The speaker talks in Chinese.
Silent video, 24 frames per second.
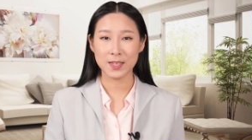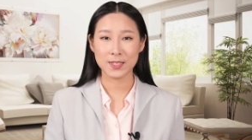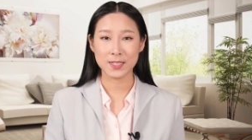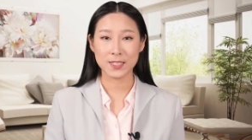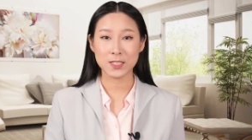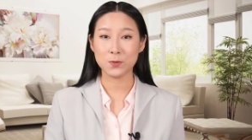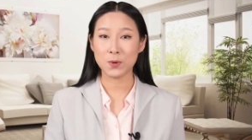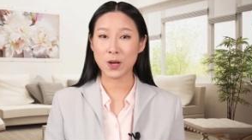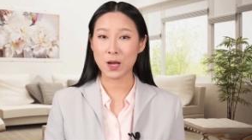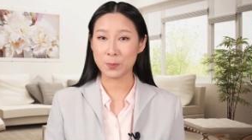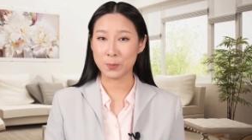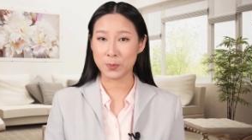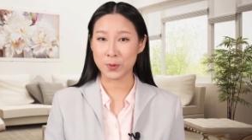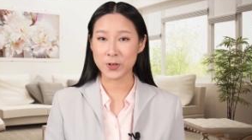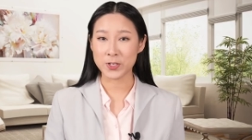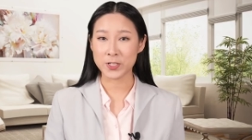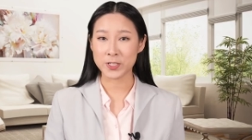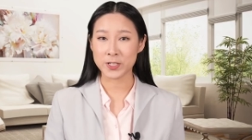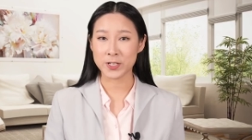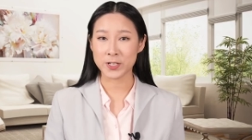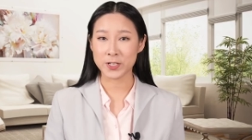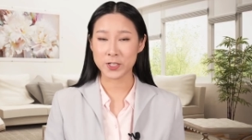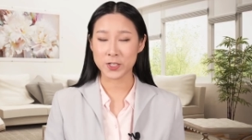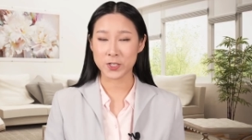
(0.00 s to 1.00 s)
希瓦博
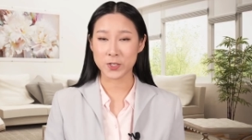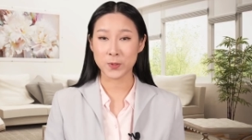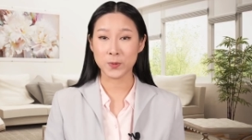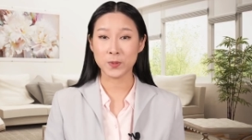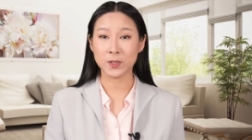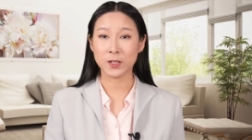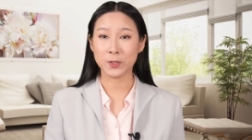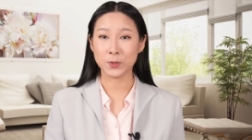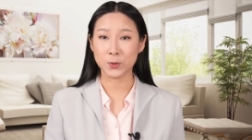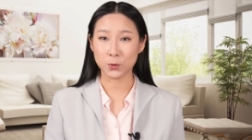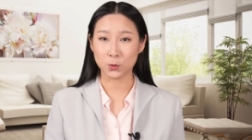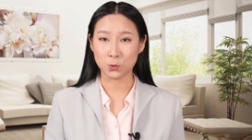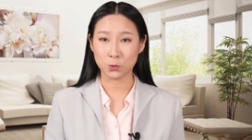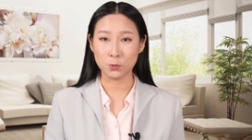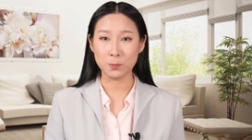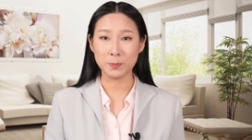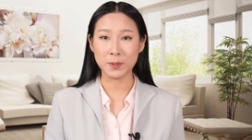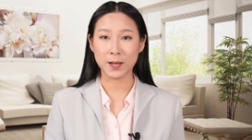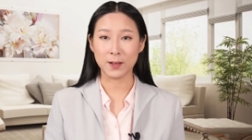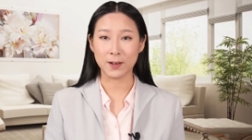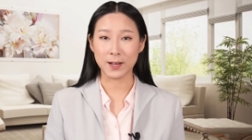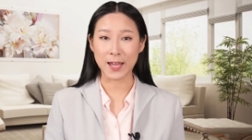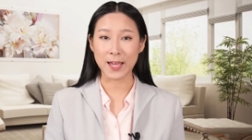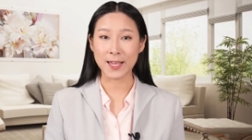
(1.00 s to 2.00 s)
士使用了图
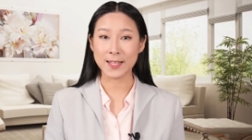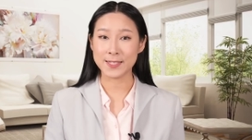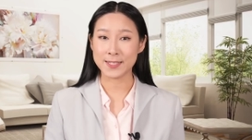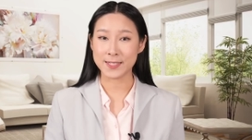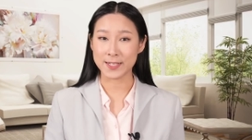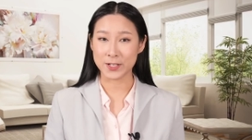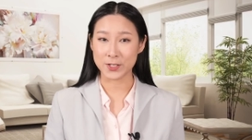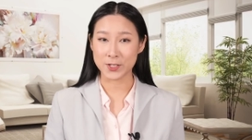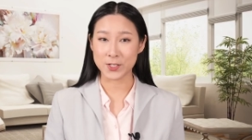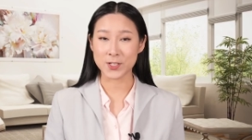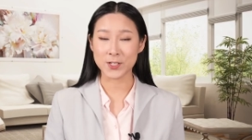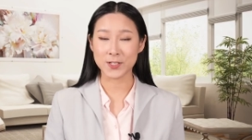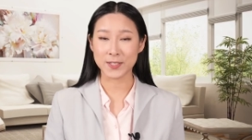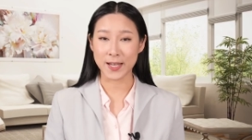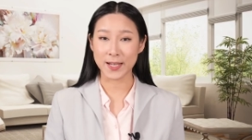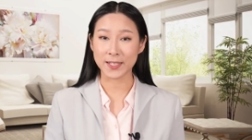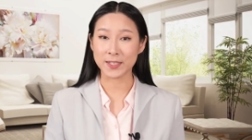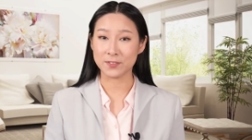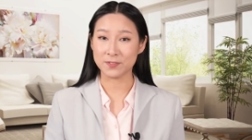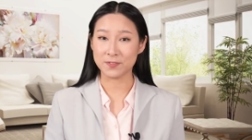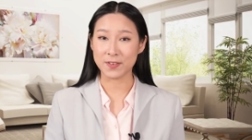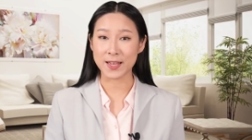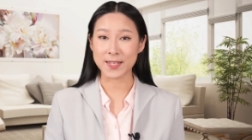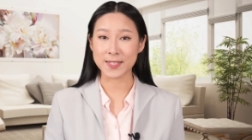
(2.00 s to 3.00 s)
表来解释他
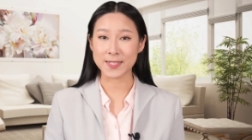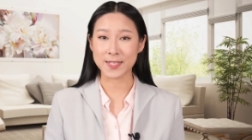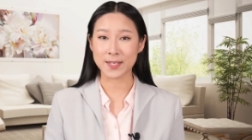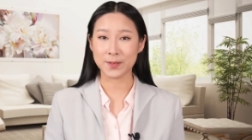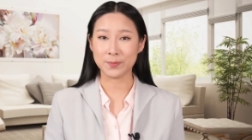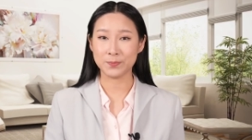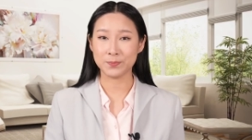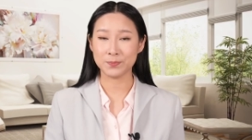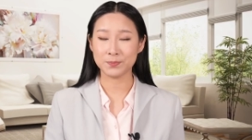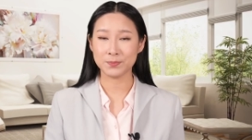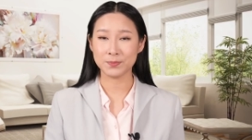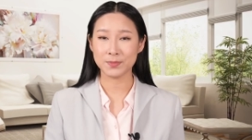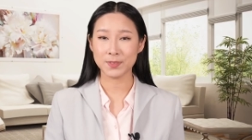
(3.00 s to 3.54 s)
的发现，